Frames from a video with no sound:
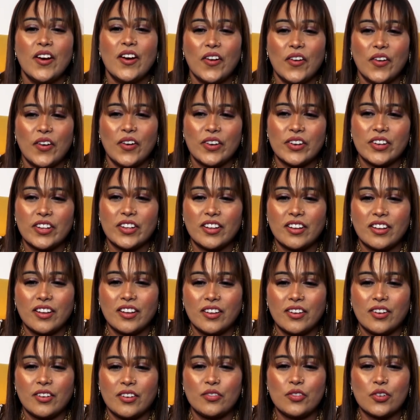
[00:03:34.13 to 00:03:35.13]
और
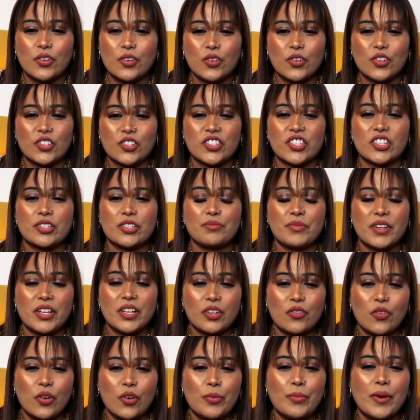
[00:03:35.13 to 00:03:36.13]
आ, वो कोशिश मेरी
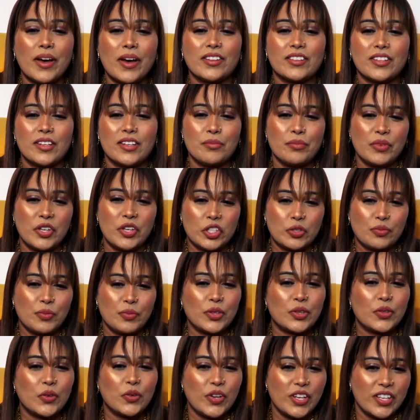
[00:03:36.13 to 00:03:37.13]
कोई बात नहीं बीच
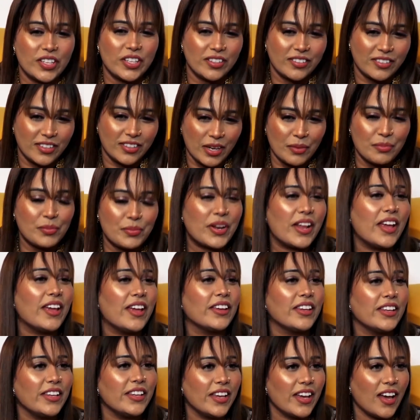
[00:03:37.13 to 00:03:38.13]
में थोड़ी कम
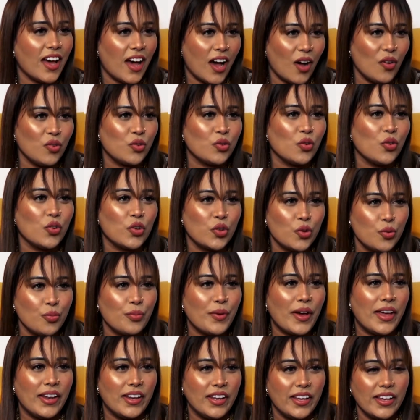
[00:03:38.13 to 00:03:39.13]
रहेगी या आउट होगी हूँ
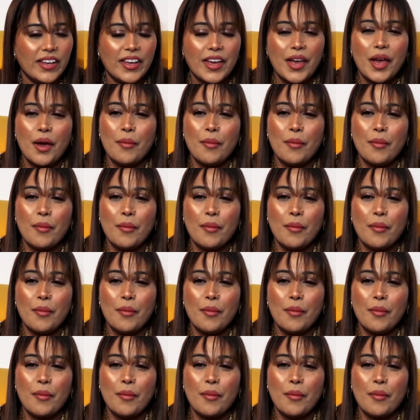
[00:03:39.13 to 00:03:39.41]
पहले